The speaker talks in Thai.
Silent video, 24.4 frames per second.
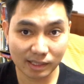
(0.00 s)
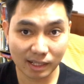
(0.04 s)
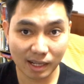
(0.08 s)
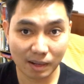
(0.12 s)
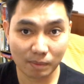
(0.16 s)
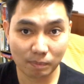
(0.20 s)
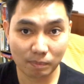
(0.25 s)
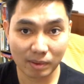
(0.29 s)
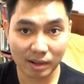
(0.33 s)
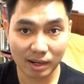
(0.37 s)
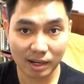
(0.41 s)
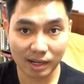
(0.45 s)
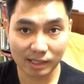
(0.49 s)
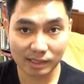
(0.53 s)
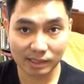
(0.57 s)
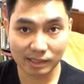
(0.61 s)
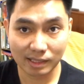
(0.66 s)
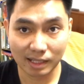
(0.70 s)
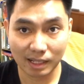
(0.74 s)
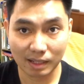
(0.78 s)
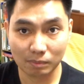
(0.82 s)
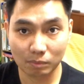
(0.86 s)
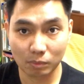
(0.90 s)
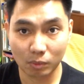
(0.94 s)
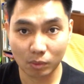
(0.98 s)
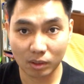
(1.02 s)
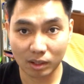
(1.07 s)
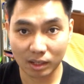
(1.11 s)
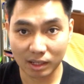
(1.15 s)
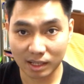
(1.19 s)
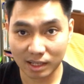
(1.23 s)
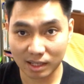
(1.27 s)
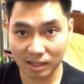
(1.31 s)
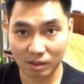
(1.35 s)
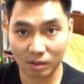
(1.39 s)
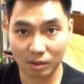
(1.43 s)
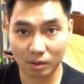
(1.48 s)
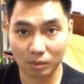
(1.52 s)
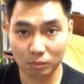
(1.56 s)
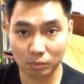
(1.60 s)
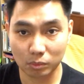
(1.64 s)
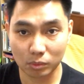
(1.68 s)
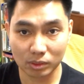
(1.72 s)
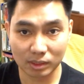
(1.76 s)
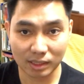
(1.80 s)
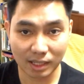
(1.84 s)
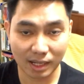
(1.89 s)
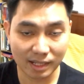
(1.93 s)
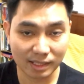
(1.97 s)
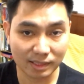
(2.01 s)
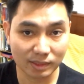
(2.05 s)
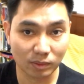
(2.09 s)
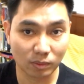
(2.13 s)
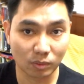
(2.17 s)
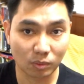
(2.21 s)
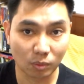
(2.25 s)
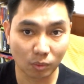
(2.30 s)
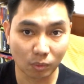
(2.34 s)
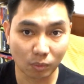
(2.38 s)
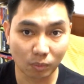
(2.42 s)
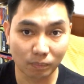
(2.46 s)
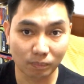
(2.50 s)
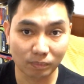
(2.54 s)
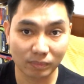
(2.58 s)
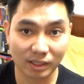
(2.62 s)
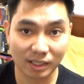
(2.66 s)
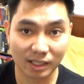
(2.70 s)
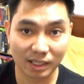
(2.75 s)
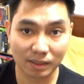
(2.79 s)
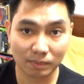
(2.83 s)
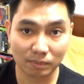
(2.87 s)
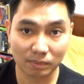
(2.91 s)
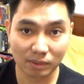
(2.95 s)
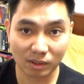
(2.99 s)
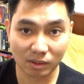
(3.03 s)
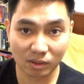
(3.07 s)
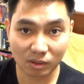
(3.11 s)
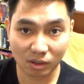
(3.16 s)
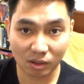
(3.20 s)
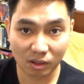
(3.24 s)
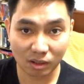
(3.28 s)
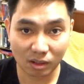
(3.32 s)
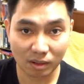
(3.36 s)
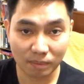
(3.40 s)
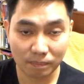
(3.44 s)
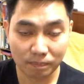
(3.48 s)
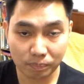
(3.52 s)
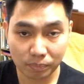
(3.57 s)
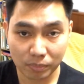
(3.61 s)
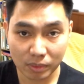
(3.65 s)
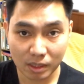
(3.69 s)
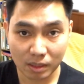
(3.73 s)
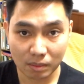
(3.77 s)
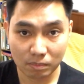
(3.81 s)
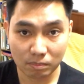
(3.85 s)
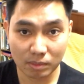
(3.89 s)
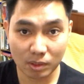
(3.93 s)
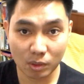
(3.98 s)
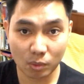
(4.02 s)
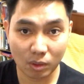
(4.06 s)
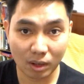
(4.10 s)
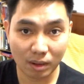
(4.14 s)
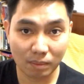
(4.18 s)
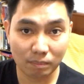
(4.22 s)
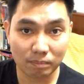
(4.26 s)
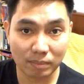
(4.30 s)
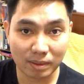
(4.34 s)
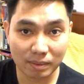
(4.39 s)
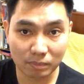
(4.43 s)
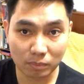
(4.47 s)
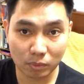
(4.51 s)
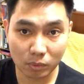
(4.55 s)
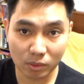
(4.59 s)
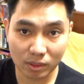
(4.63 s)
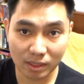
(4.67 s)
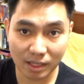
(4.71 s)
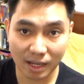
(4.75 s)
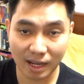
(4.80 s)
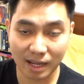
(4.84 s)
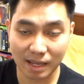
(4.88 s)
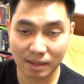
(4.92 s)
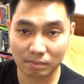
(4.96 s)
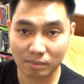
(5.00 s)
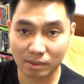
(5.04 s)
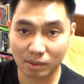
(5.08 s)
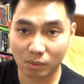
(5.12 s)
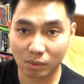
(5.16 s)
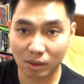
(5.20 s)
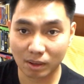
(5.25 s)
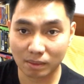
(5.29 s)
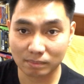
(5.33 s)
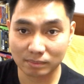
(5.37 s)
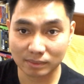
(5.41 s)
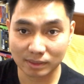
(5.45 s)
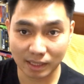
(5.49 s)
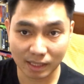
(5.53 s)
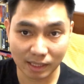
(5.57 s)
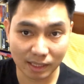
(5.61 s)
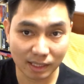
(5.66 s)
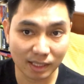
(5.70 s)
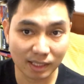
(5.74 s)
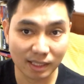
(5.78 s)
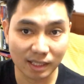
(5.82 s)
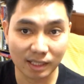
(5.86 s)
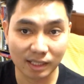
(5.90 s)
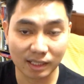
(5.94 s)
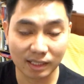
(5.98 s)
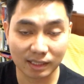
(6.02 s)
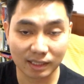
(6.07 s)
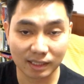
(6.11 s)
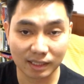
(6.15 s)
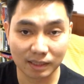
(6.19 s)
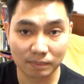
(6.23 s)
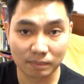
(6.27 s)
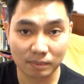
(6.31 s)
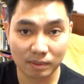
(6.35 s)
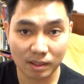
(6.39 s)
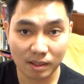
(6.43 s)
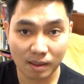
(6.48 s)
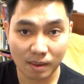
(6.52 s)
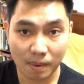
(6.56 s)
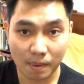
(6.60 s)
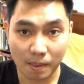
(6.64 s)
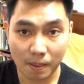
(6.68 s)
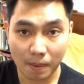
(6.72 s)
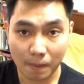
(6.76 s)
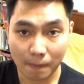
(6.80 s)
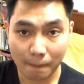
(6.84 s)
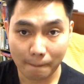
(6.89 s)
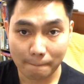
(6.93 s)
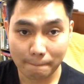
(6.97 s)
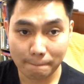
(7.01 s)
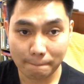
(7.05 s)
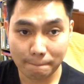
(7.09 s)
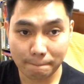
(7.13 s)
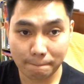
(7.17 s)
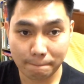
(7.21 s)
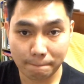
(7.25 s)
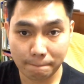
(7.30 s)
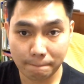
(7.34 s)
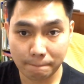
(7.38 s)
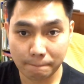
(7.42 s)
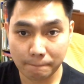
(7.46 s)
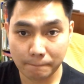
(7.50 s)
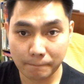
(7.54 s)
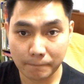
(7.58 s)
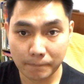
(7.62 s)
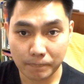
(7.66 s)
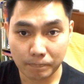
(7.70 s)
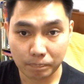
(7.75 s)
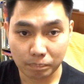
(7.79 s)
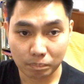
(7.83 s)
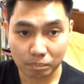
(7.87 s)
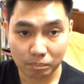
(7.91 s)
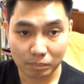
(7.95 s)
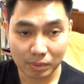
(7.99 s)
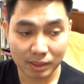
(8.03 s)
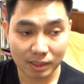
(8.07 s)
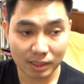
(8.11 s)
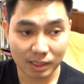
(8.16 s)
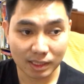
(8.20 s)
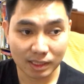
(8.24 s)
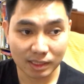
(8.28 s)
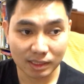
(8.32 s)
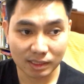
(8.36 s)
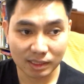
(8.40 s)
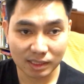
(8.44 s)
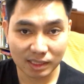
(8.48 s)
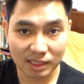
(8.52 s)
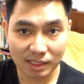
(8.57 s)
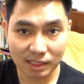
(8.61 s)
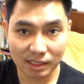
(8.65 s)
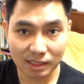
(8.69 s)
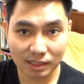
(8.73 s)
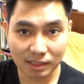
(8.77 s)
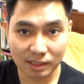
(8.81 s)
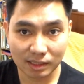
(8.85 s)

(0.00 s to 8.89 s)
ณะเป็นลักษณะบุคลิกของผู้ชายสุขุมนะครับแล้วก็มีความเป็นผู้ใหญ่ มีความใจดีนะครับอืมเป็นกลิ่นที่